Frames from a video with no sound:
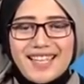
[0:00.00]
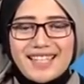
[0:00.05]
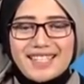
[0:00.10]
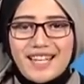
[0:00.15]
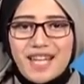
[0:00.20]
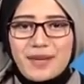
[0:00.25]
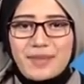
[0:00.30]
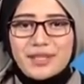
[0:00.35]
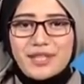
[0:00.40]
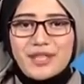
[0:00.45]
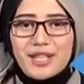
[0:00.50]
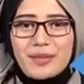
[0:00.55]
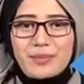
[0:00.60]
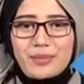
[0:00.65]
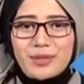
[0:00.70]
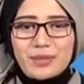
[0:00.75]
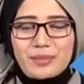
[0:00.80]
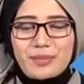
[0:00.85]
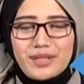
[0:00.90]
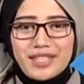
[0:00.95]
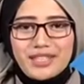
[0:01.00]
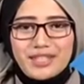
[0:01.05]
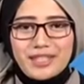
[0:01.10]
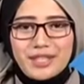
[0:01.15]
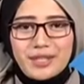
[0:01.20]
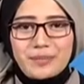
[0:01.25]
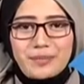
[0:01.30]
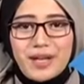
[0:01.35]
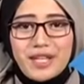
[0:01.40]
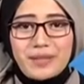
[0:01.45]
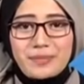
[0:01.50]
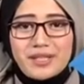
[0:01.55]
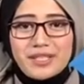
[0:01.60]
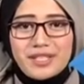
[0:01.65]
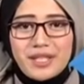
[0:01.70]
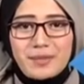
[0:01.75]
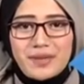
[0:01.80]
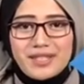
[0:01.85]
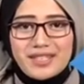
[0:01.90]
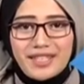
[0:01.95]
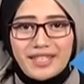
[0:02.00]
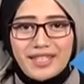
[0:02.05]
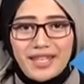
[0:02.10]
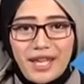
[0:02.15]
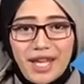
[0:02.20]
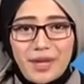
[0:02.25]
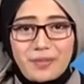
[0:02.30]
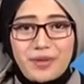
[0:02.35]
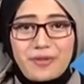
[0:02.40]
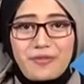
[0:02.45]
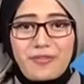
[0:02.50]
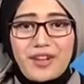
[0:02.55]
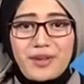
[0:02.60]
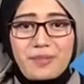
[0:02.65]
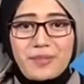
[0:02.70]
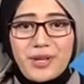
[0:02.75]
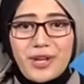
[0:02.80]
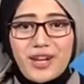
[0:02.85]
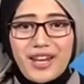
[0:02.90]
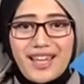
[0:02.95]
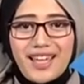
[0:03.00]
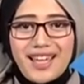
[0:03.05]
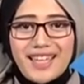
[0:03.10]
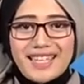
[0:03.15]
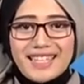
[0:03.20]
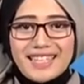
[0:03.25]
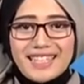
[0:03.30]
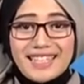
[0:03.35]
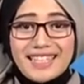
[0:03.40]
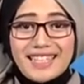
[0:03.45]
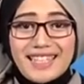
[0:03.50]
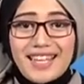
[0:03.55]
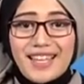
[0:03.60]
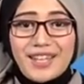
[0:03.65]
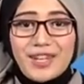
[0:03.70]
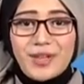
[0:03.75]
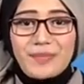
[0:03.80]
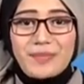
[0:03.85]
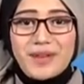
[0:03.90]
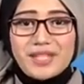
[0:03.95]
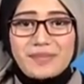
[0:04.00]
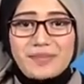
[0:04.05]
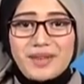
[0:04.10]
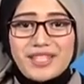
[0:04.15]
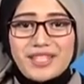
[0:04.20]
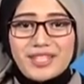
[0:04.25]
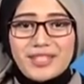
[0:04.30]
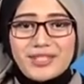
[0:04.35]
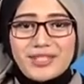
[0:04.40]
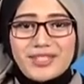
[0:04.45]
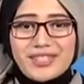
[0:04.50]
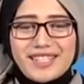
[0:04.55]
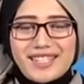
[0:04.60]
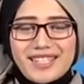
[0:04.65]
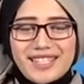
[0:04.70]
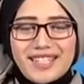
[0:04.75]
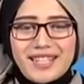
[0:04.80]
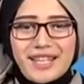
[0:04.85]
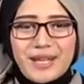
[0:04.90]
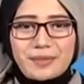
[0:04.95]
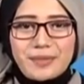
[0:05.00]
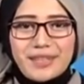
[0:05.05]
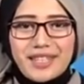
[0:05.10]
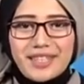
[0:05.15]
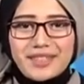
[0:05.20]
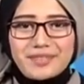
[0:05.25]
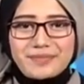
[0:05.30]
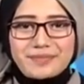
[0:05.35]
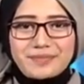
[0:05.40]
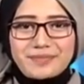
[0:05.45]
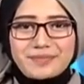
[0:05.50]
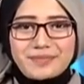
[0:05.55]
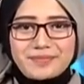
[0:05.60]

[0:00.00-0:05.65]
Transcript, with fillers: Selama 30 menit ke depan bersama saya Happy Fabiola, inilah Kompas Madiun selengkapnya.